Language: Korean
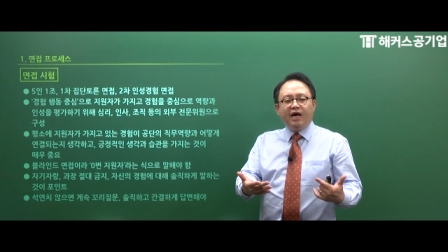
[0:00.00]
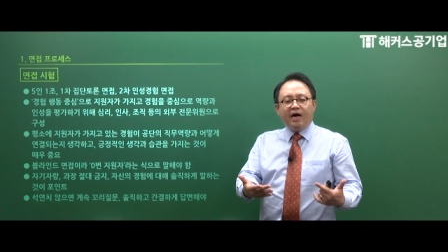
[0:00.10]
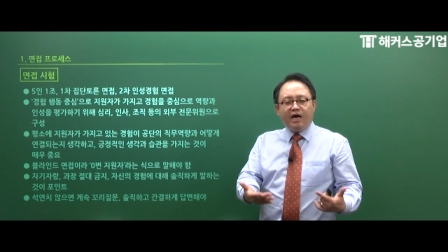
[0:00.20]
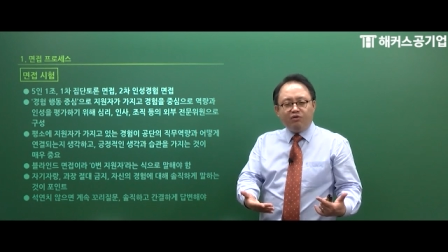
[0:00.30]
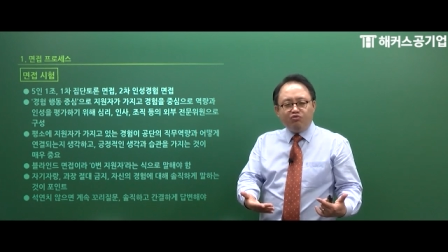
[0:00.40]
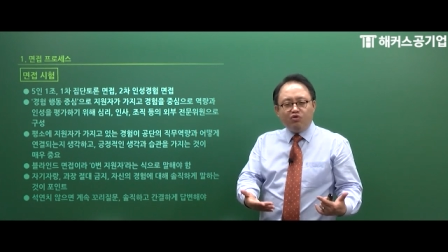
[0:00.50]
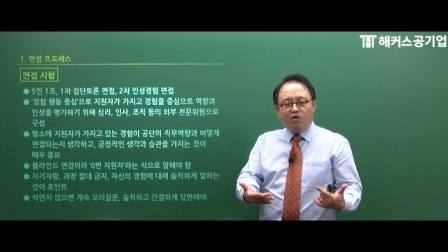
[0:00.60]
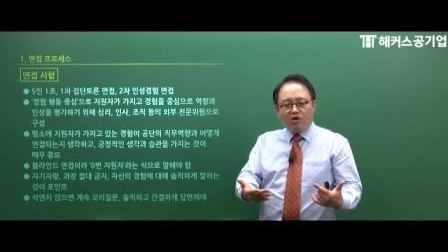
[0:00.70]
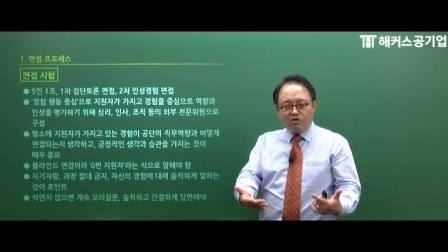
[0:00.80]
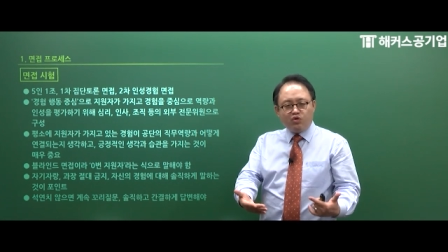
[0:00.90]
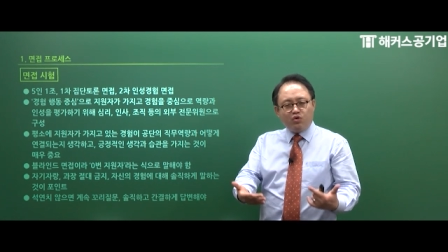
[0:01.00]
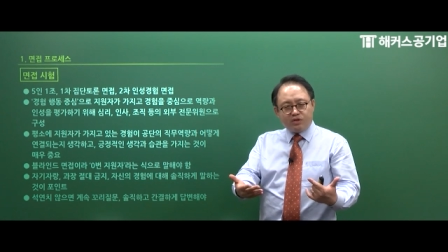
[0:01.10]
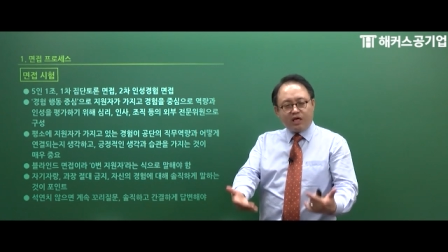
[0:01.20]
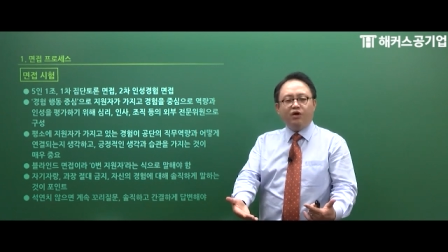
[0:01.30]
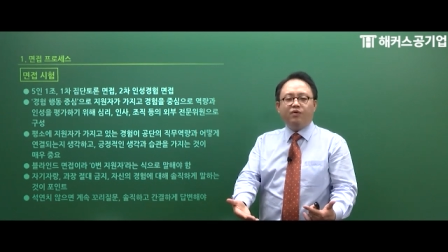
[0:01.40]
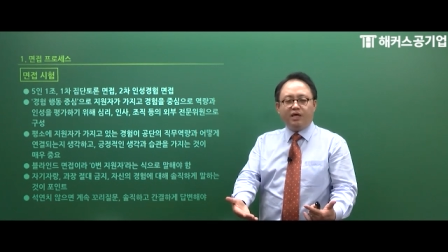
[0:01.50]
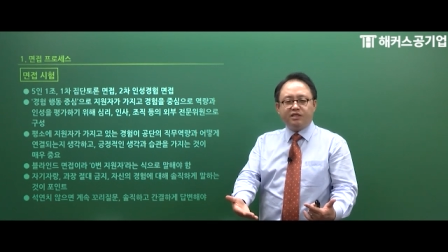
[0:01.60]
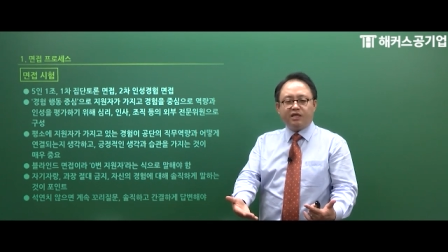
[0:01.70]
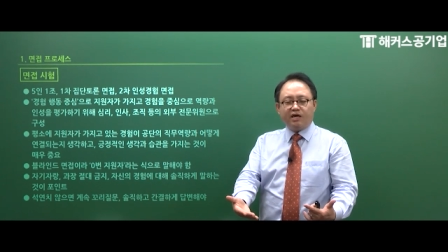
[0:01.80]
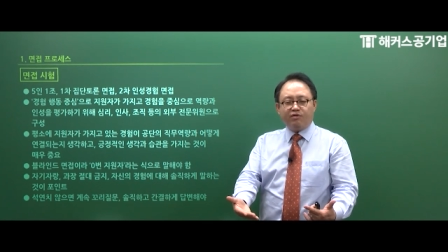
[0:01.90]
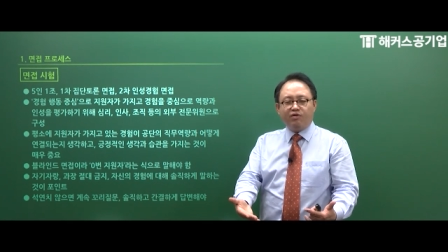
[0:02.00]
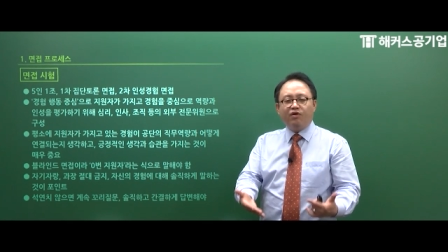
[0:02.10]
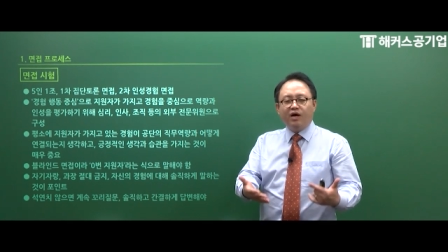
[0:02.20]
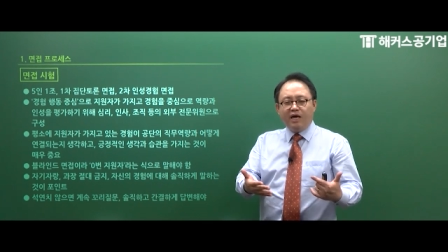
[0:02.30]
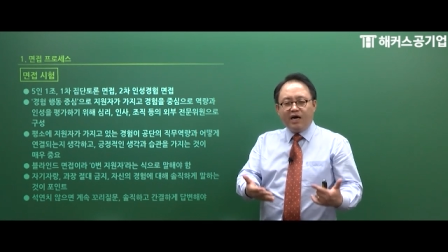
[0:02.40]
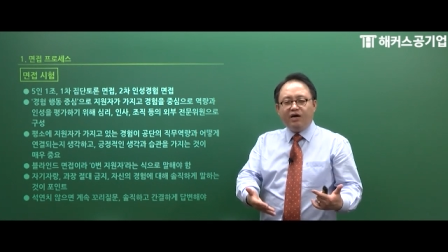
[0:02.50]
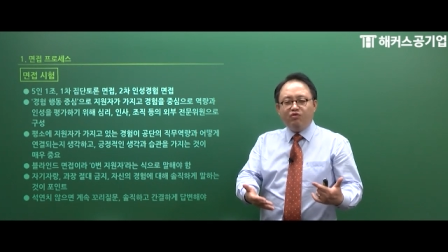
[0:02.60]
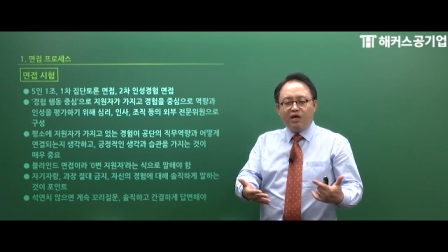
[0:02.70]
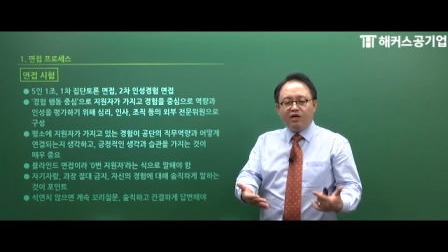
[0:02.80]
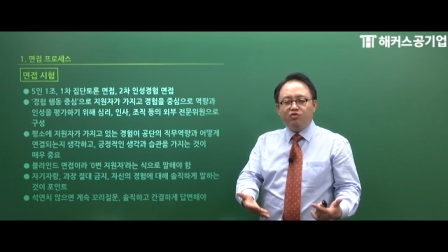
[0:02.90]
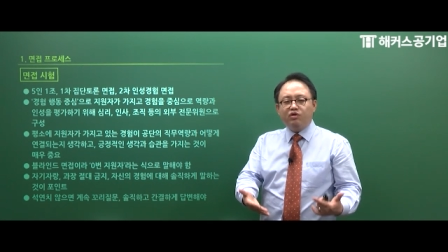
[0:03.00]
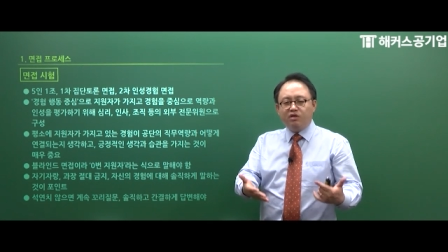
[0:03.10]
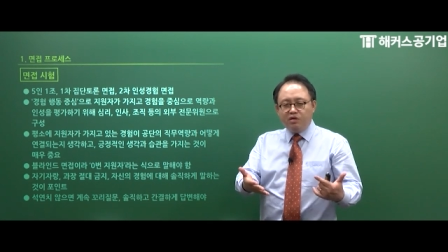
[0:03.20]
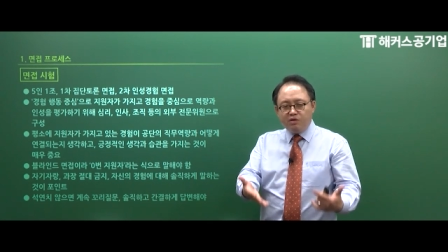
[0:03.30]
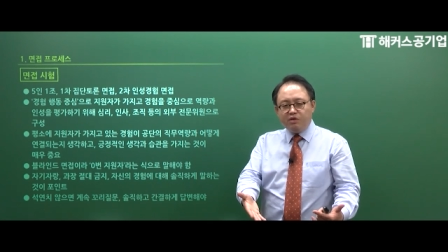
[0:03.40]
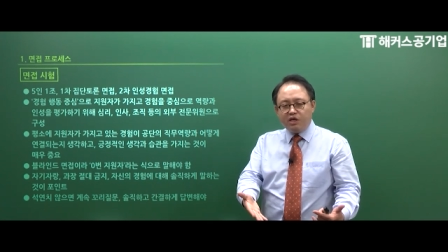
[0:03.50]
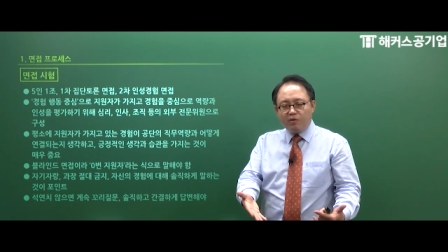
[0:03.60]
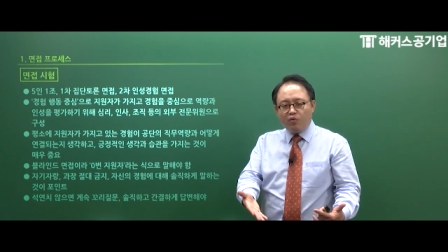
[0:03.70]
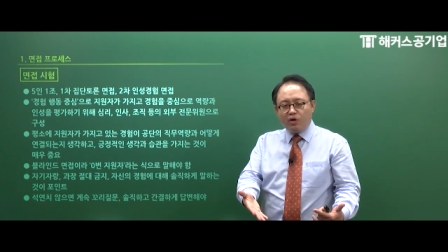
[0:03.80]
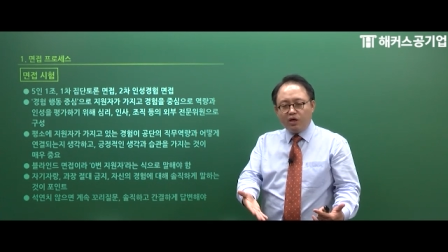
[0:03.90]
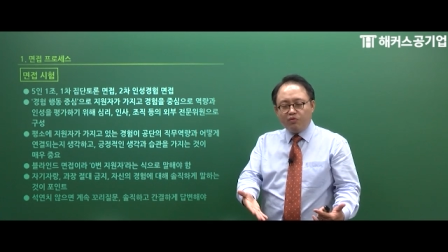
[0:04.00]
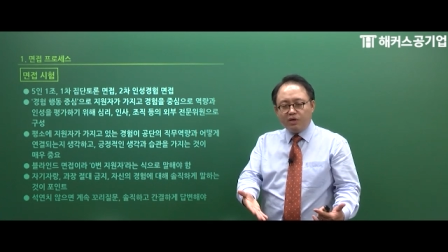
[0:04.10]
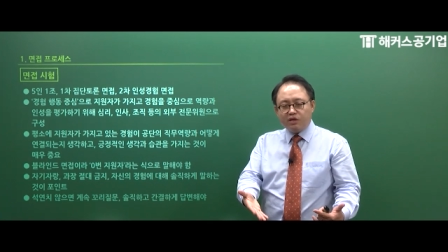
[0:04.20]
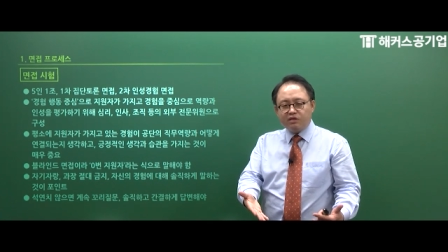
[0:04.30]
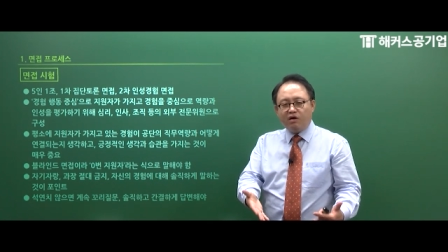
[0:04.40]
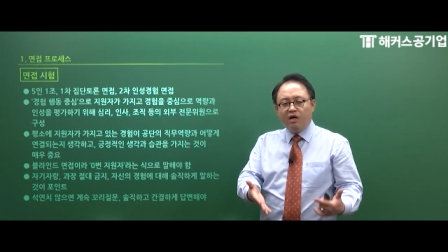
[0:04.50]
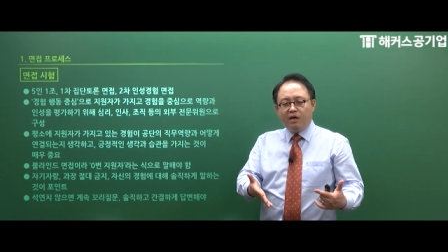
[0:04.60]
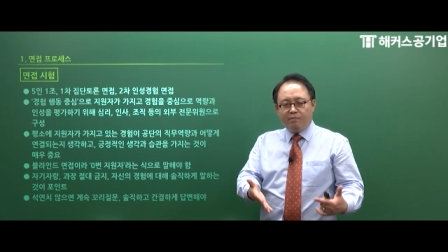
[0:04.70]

하루도 허투루 사용하지 않고 하루하루를 의미 있게 보내기 위해서